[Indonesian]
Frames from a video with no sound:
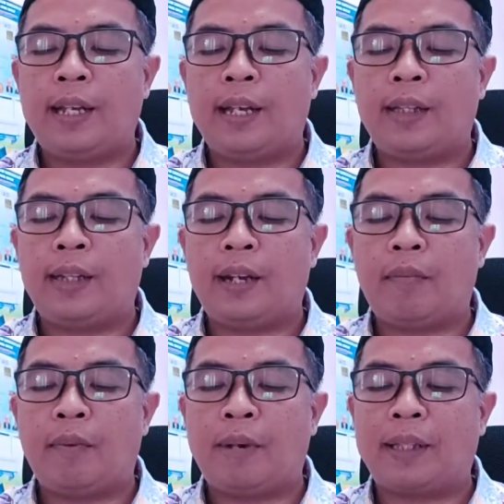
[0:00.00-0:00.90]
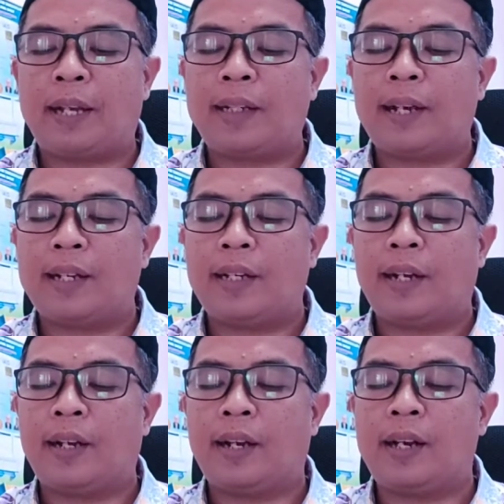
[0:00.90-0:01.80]
ia tidak
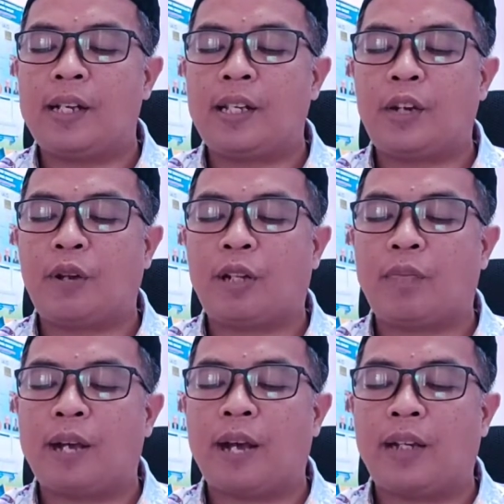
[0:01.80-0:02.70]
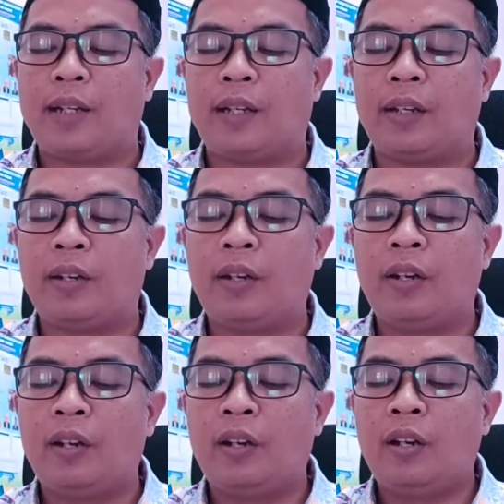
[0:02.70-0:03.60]
mematahkannya. Hadis riwayat Baihaqi.
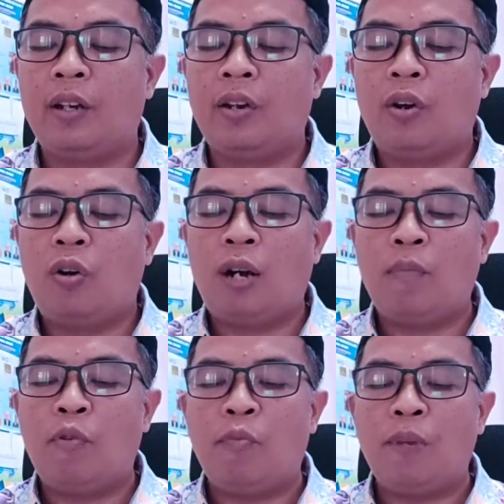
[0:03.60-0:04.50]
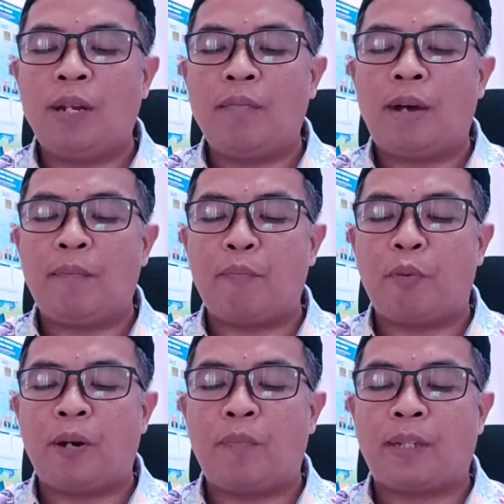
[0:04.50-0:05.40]
Orang mukmin
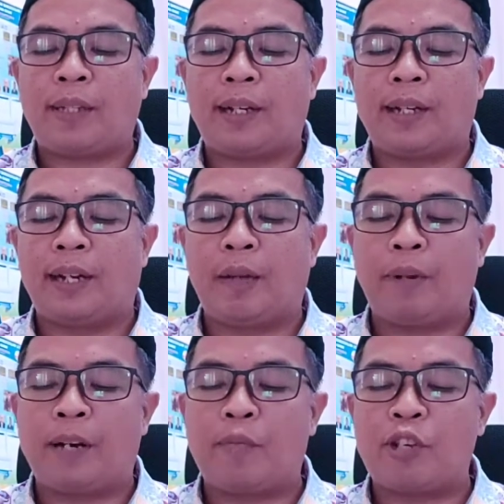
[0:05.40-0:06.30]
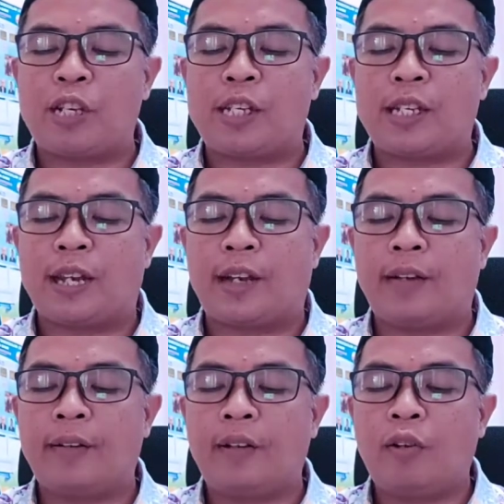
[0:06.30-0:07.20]
mampu menempatkan diri pada posisinya,
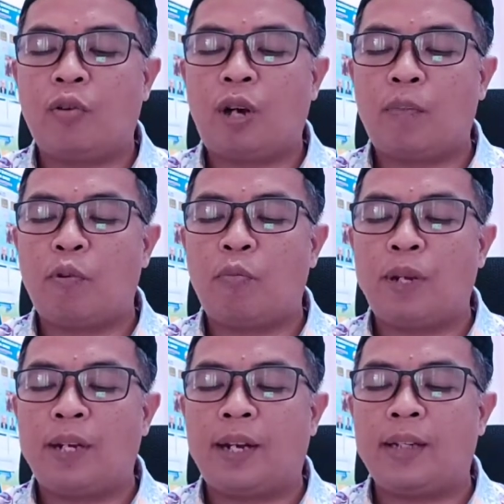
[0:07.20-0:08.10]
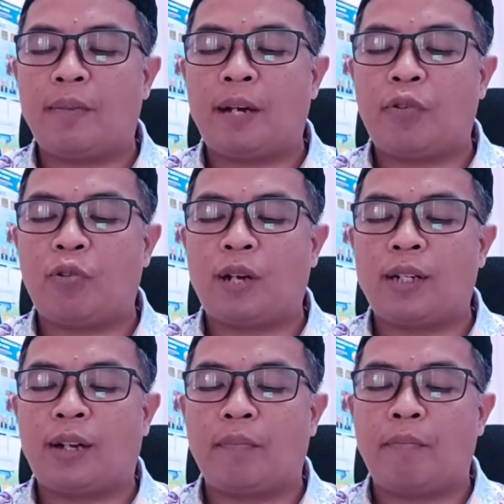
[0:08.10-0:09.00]
Orang mukmin hanya
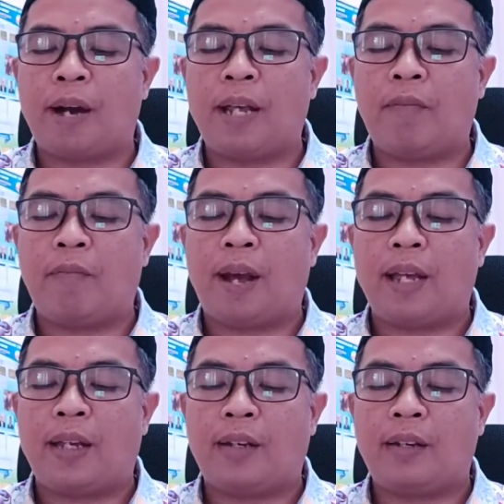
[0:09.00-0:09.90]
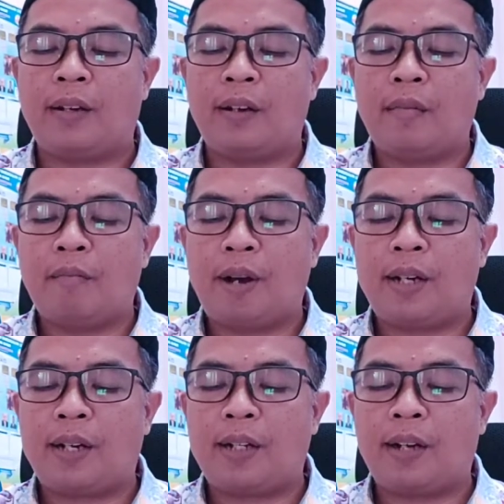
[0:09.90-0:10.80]
melakukan yang baik-baik,
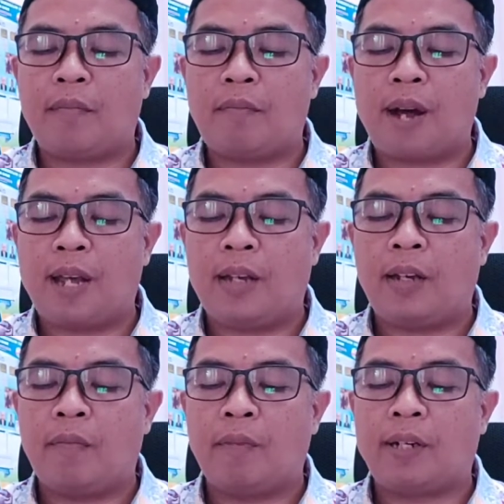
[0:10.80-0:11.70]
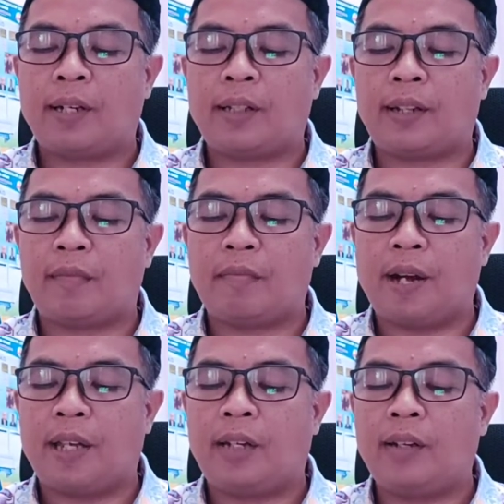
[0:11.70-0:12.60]
makan yang baik, berkata yang
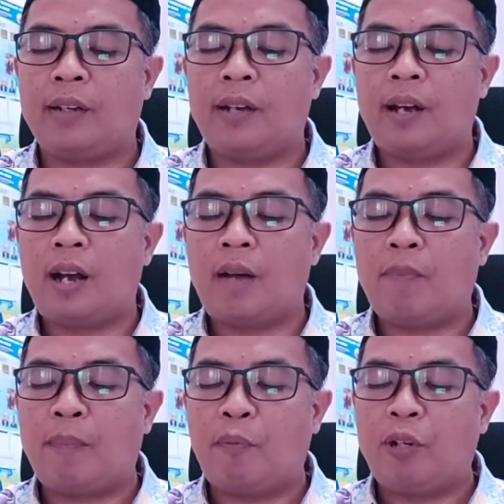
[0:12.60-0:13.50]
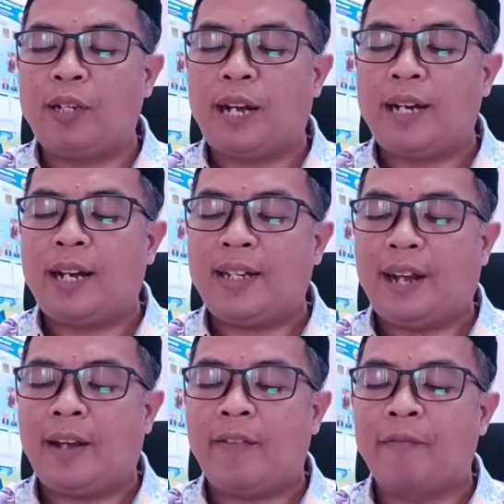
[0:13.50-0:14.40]
baik. Apapun
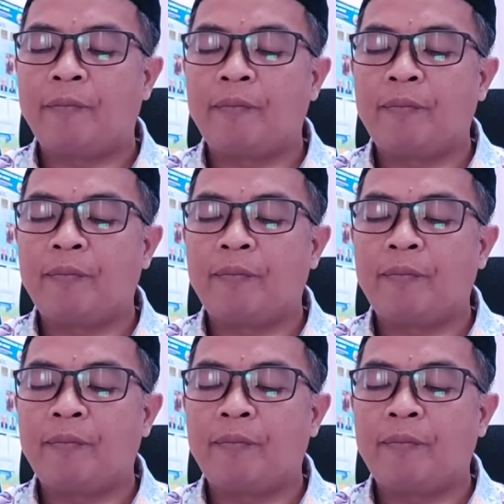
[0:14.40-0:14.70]
keadaannya,